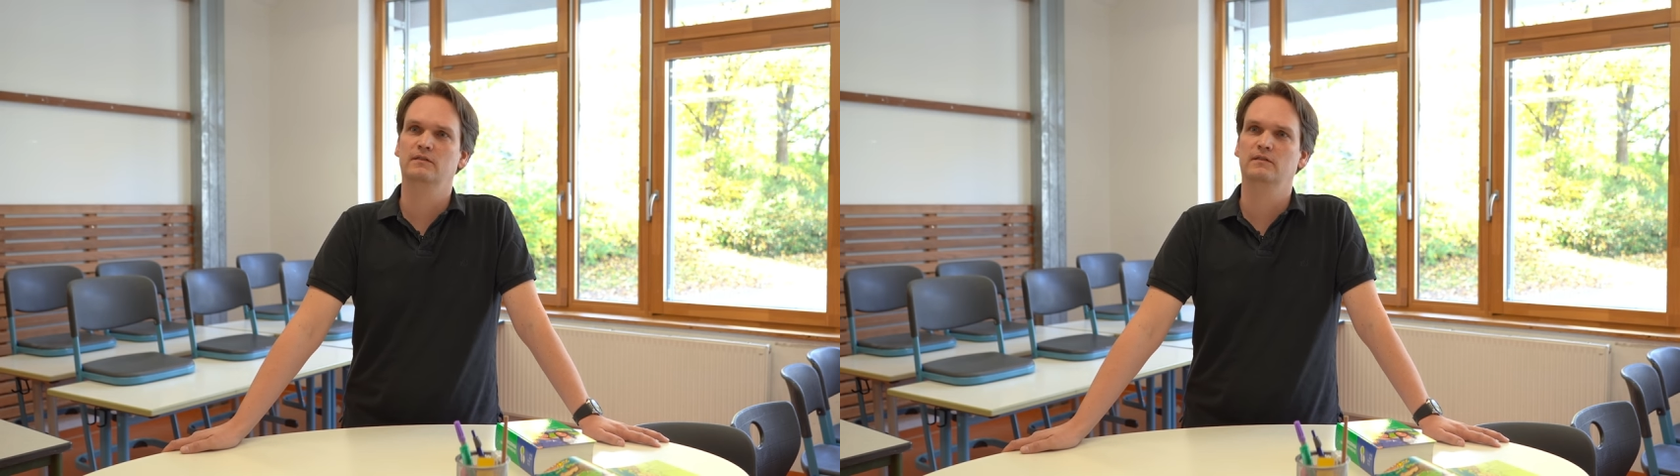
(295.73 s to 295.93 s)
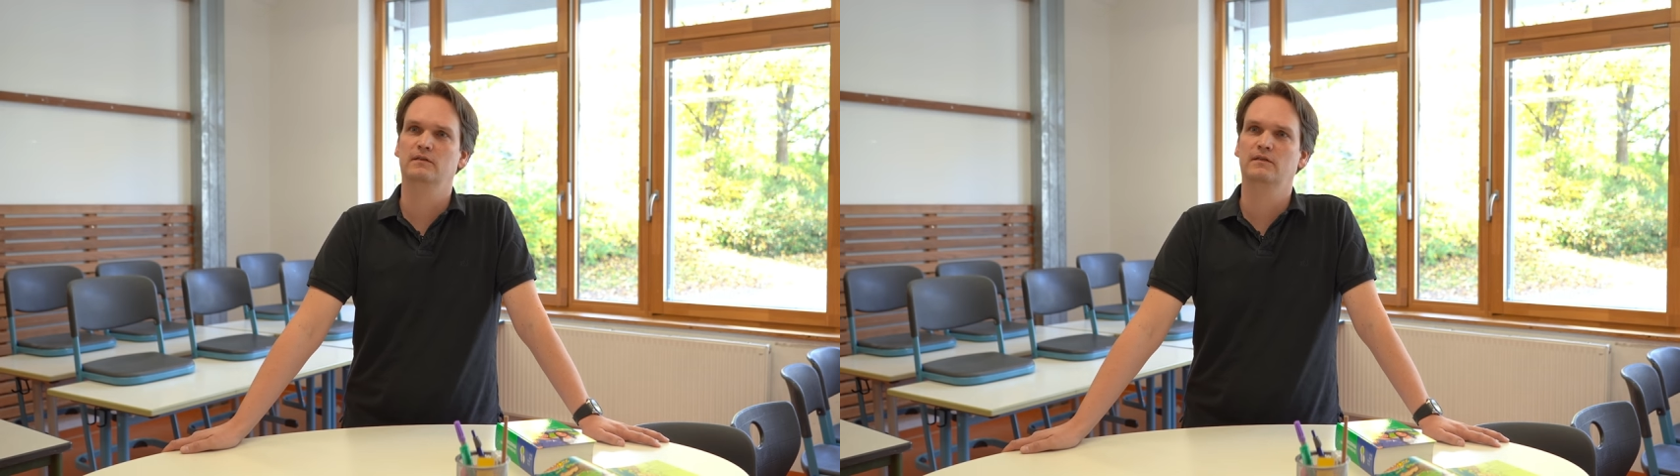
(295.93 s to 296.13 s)

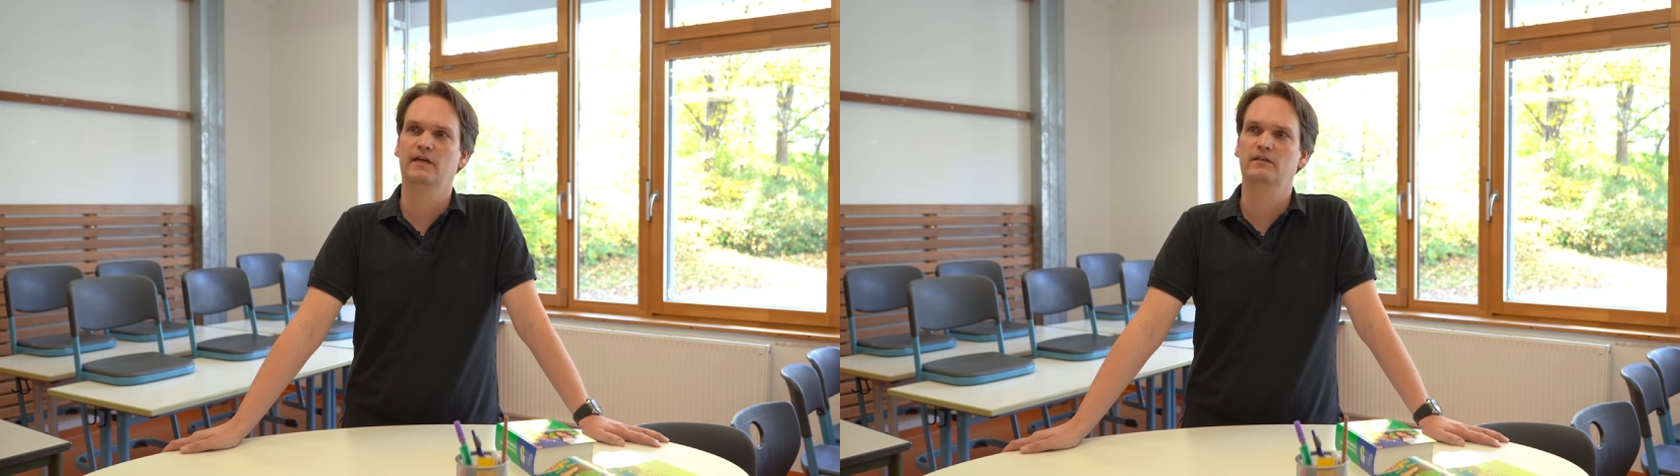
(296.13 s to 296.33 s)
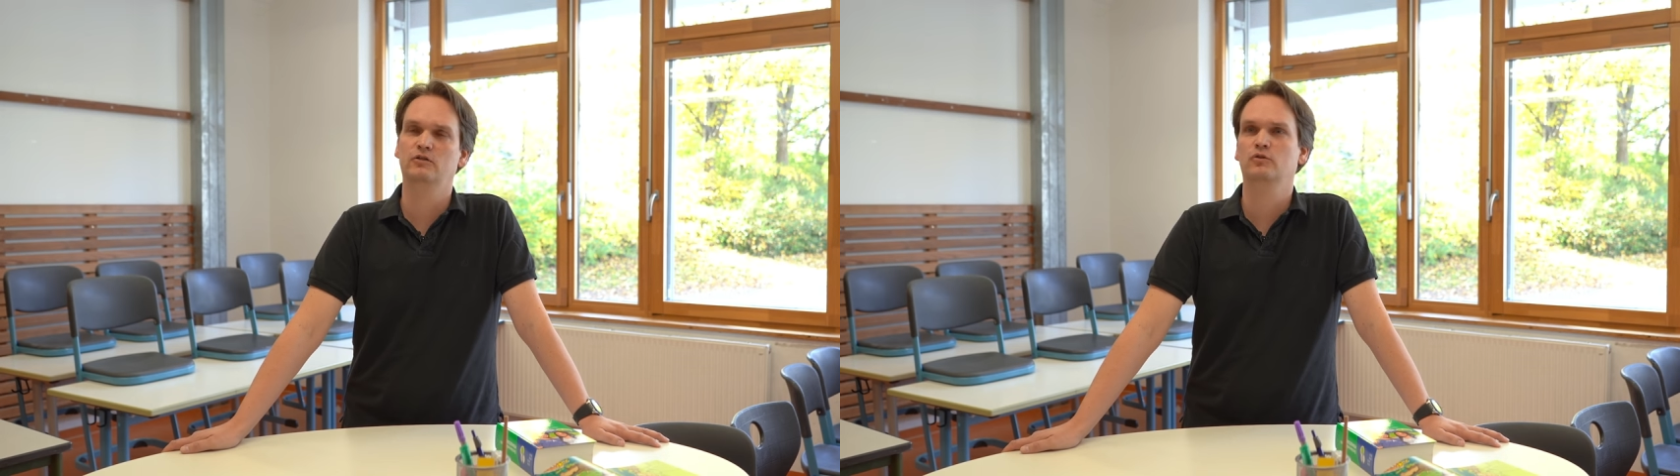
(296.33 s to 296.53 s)
Äh, da
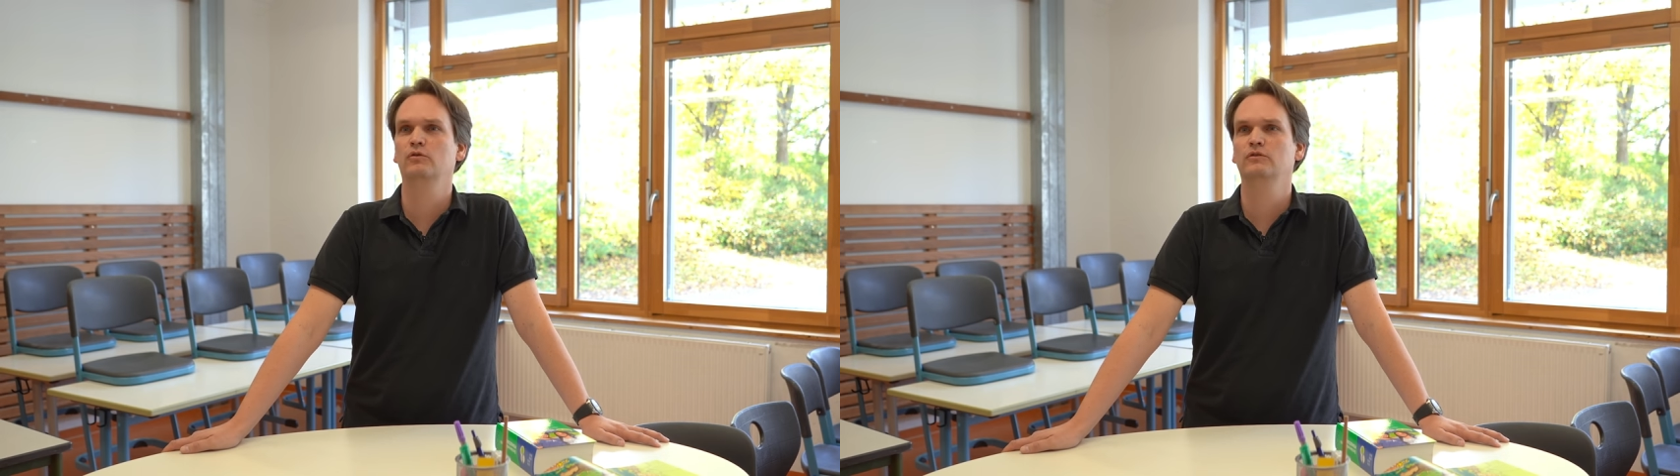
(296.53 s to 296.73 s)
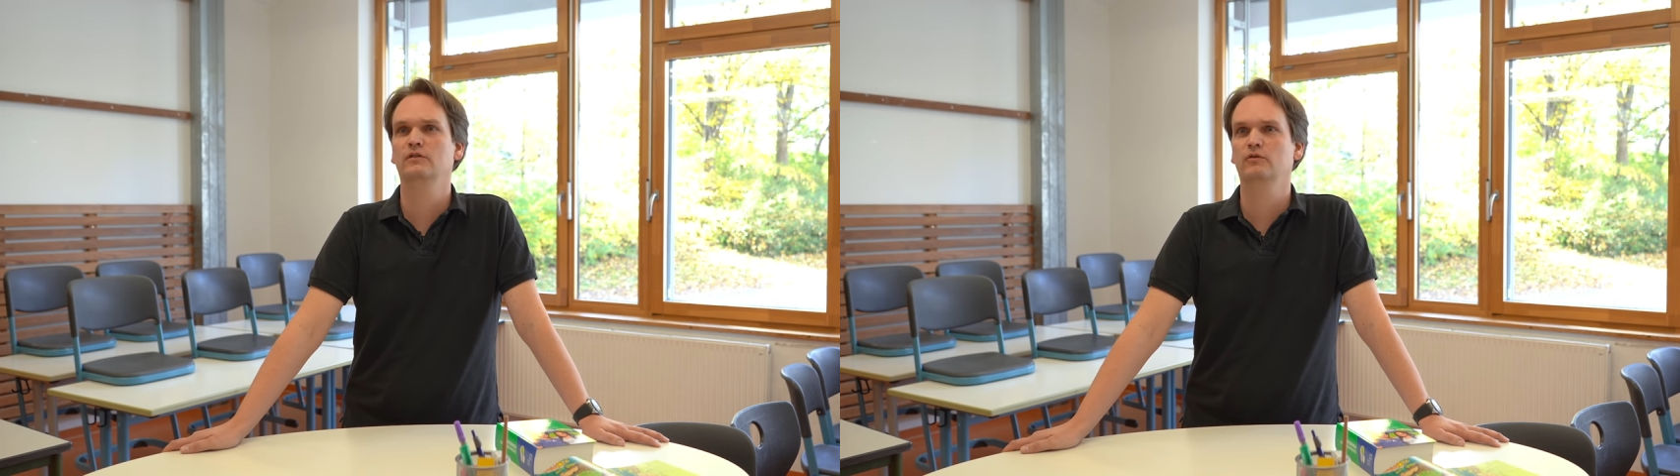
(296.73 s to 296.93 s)
hätte eine Schule unserer